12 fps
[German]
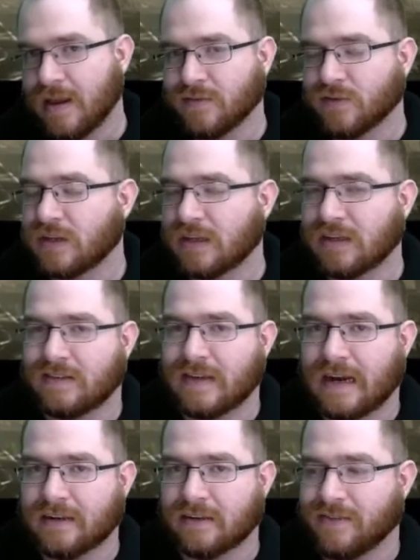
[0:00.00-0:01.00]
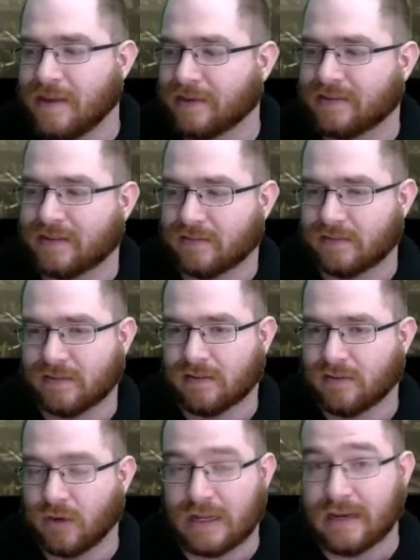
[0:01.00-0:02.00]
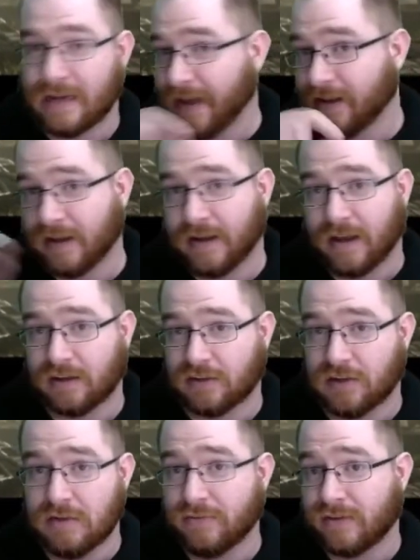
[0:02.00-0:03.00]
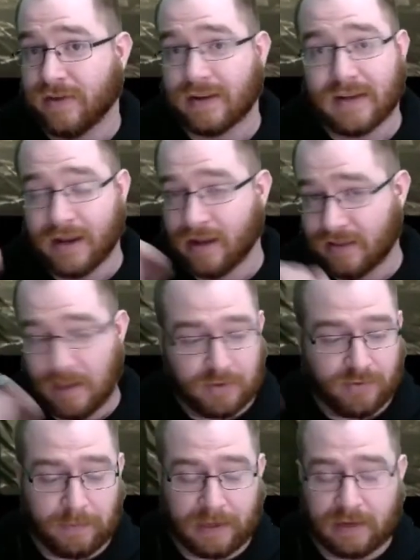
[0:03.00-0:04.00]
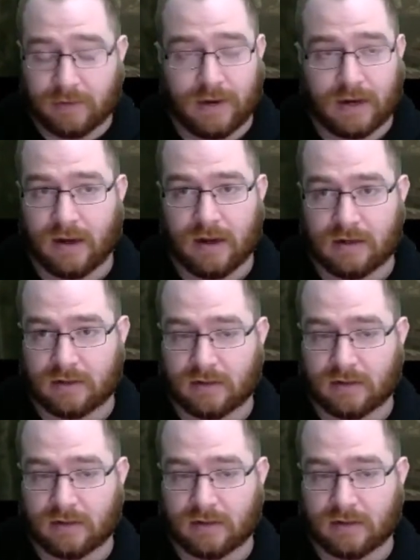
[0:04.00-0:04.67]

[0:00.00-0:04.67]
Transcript: die Initialen des Webers drin sind. Oder irgendeine andere Nachricht. Hilfe, ich werde in einer Teppichfabrik gefangen gehalten.